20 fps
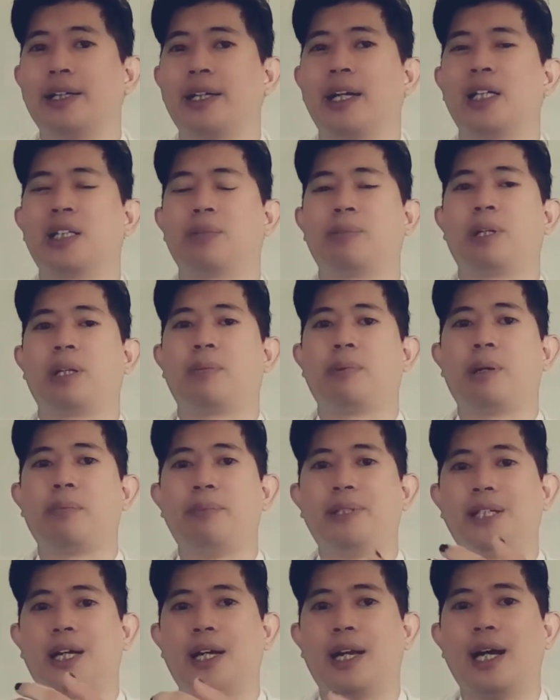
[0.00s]
Ya, teman-teman
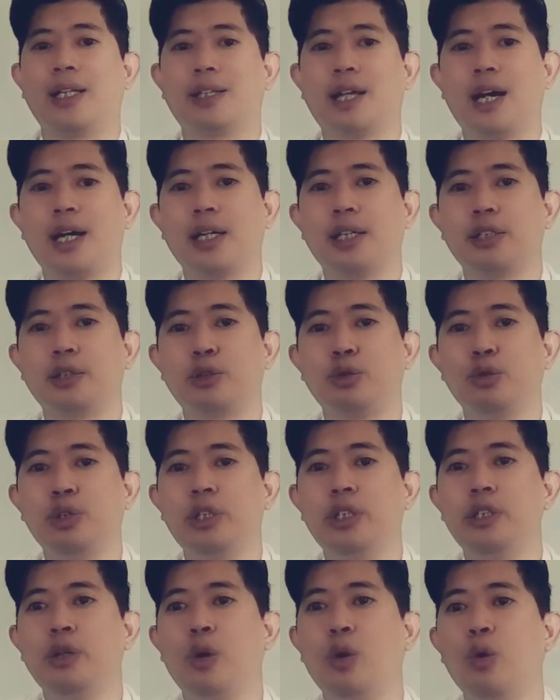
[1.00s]
bisa datang ke
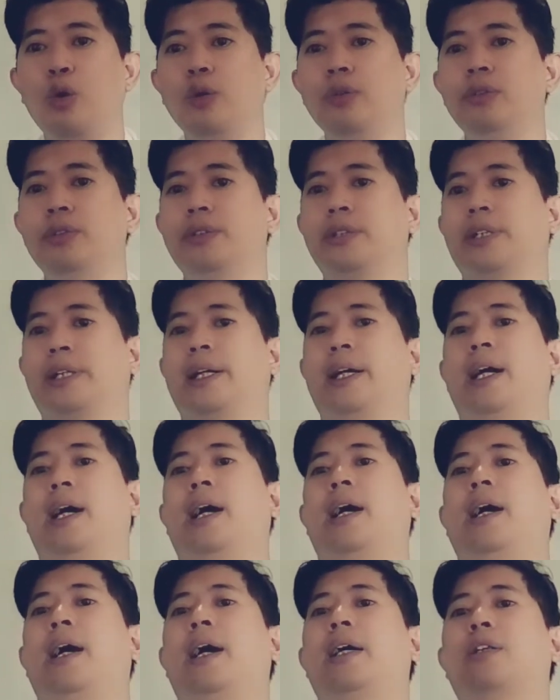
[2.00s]
studio
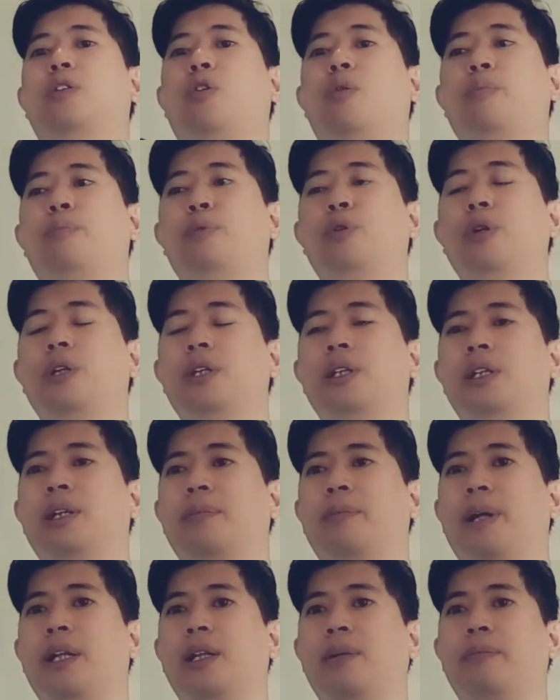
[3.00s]
ya, ataupun
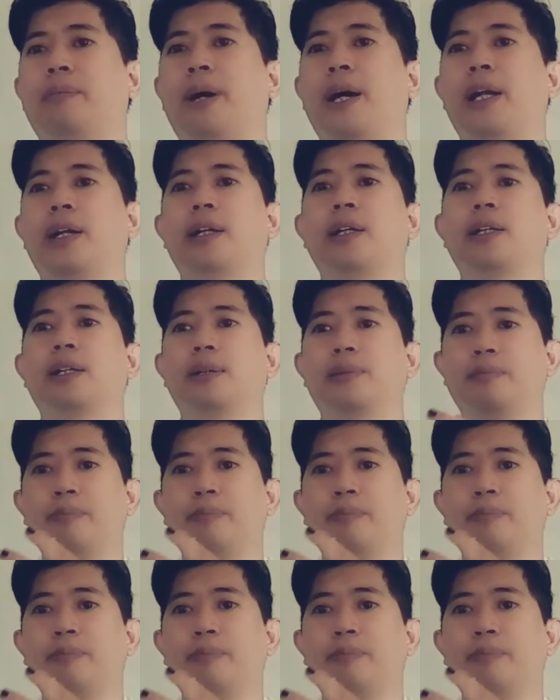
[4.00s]
teman-teman